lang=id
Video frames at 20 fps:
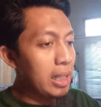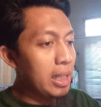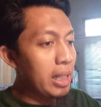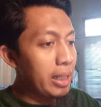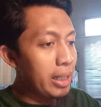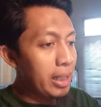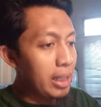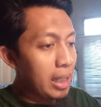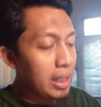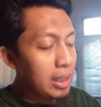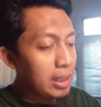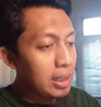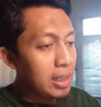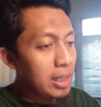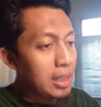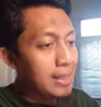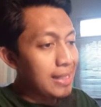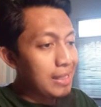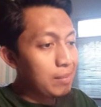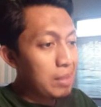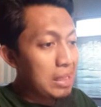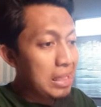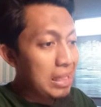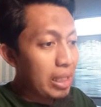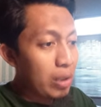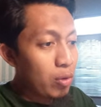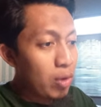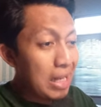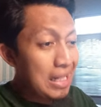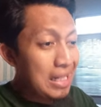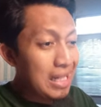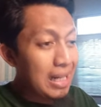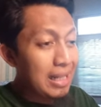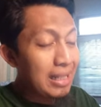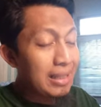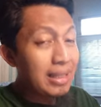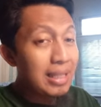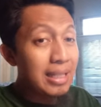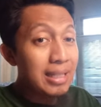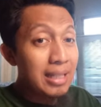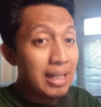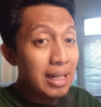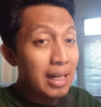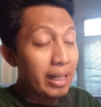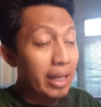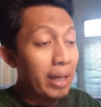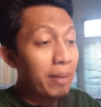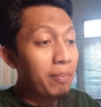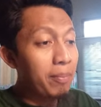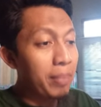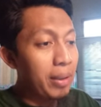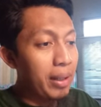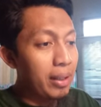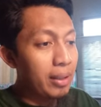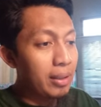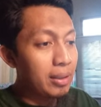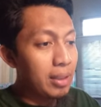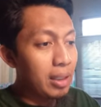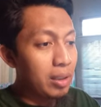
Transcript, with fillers: Nah, ini kan sebenarnya gua ngejalanin 3 campaign.